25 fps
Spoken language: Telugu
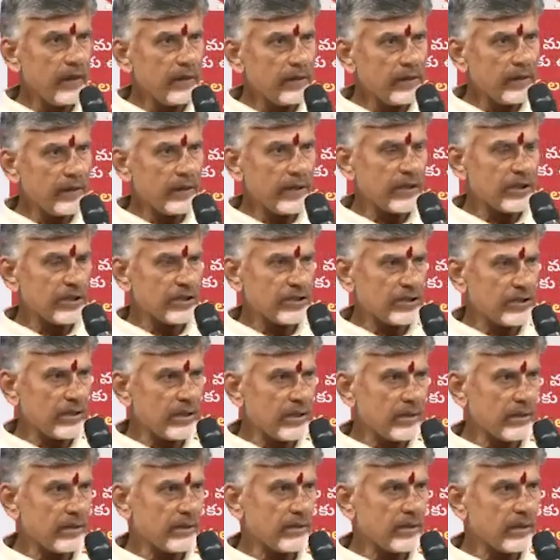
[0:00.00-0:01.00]
అందుకే
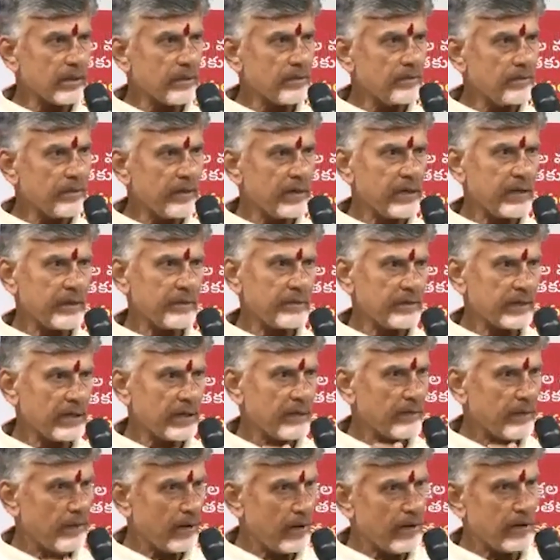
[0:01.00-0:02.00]
షార్ట్ టర్మ్ మీడియం
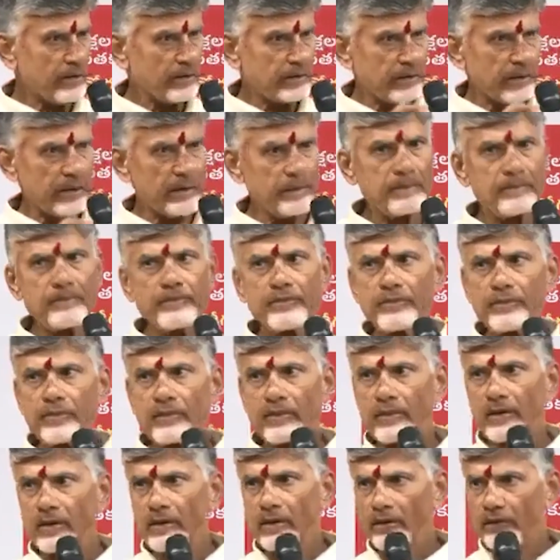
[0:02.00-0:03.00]
టర్మ్ లాంగ్ టర్మ్
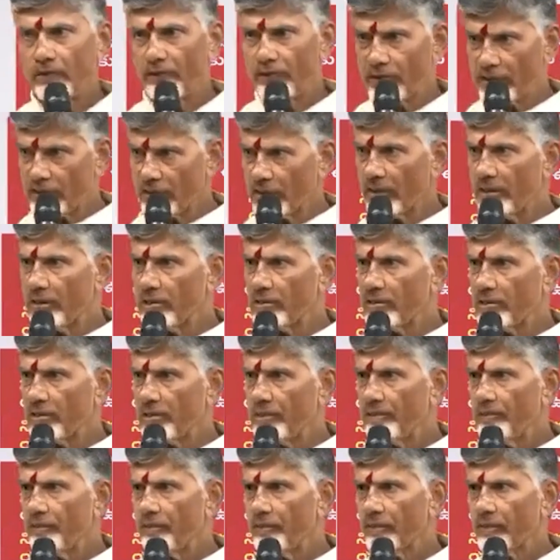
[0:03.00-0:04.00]
విజన్ ఇచ్చి
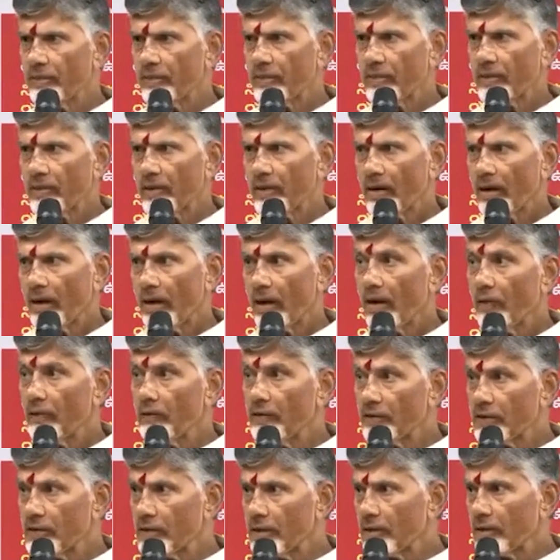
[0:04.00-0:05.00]
ఆ
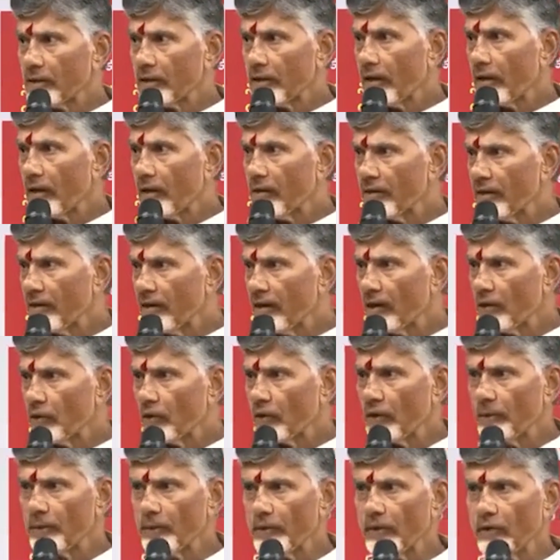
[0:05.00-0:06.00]
విజన్ తయారు చేయడానికి
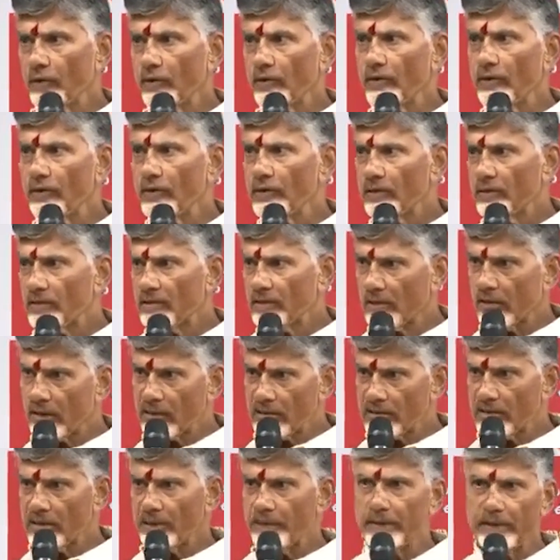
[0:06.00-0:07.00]
కూడా ఇప్పుడు
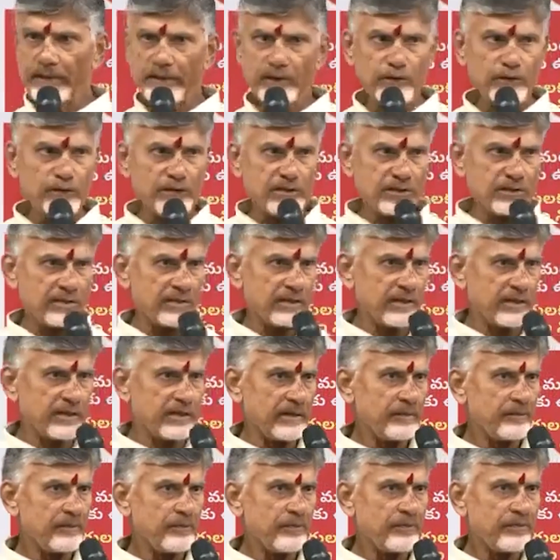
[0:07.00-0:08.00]
చార్ట్ జీపీటీ
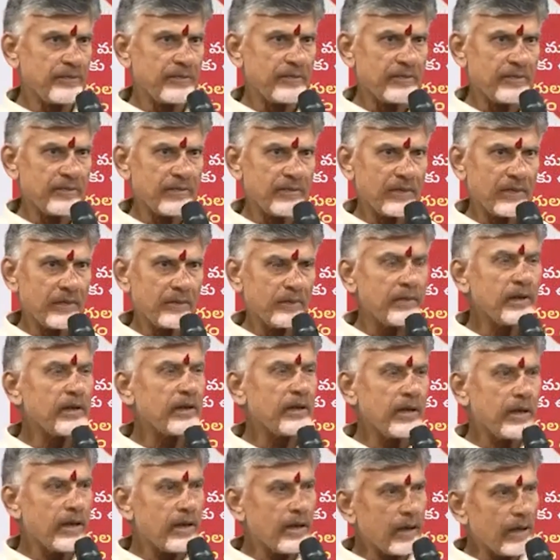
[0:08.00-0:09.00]
వచ్చేసింది
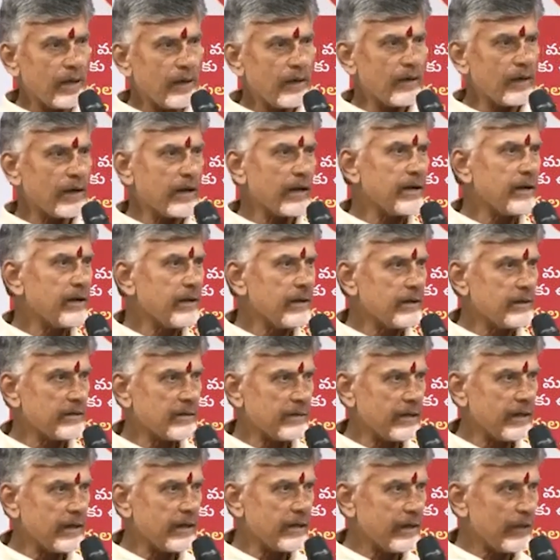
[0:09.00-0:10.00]
మీకు ఏం కావాలో అన్నీ
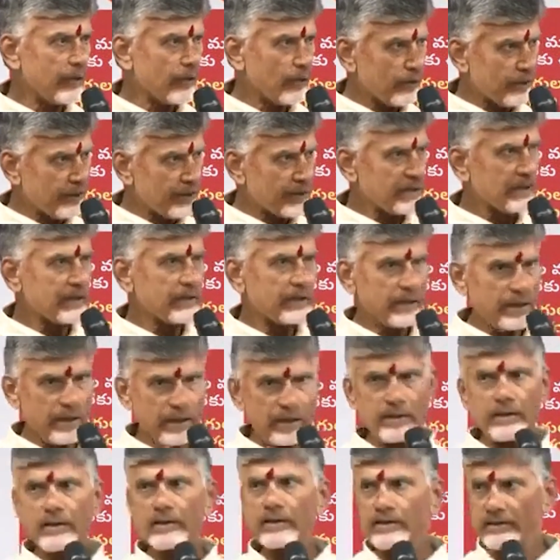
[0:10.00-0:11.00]
ఇస్తే అదే ఒక విజన్
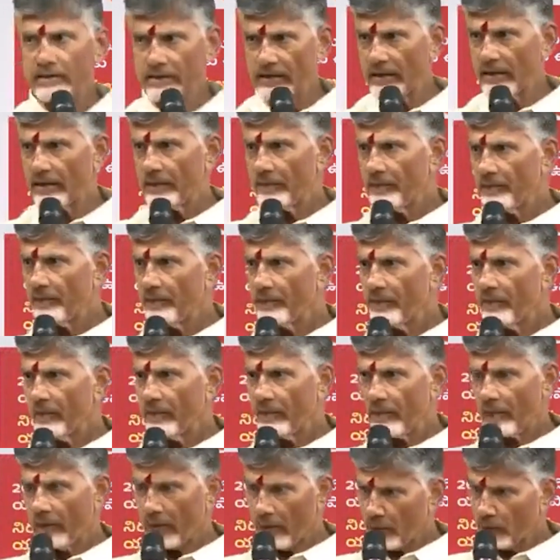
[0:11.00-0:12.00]
తయారు చేయిస్తుంది
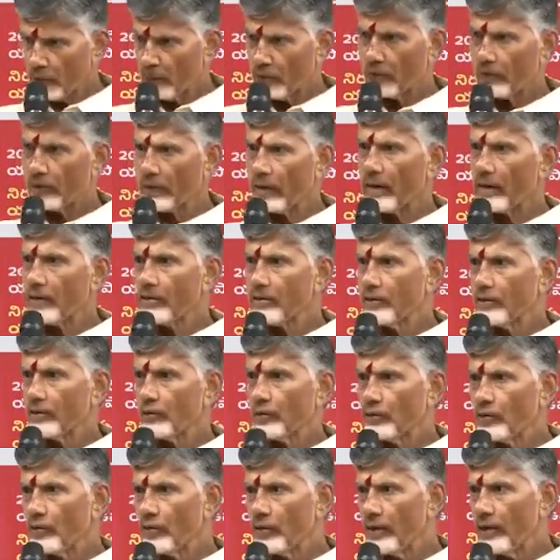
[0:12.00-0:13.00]
దాన్ని కొంచెం కరెక్ట్
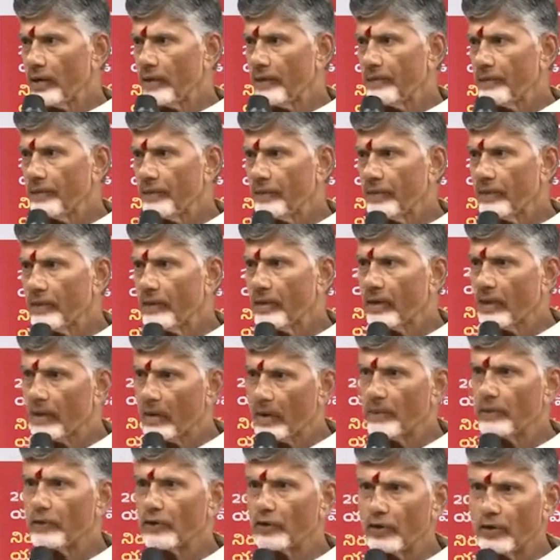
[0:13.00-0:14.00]
చేసుకుంటే
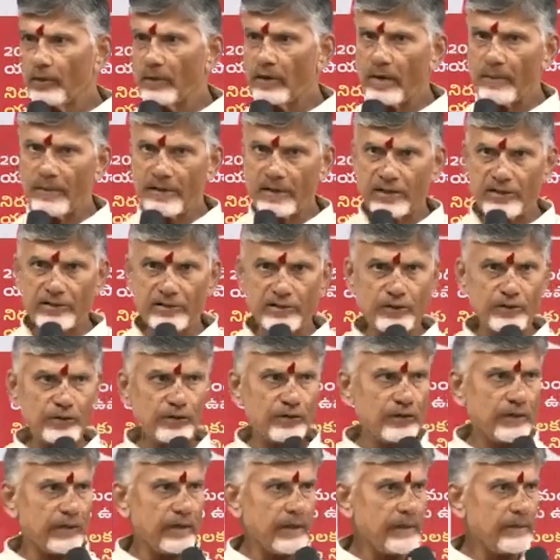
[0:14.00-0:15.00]
ఇంకా ముందుకు పోయే పరిస్థితి
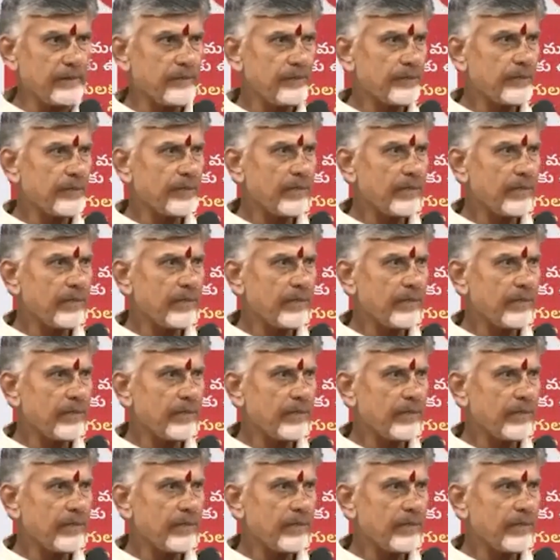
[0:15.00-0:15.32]
వస్తుంది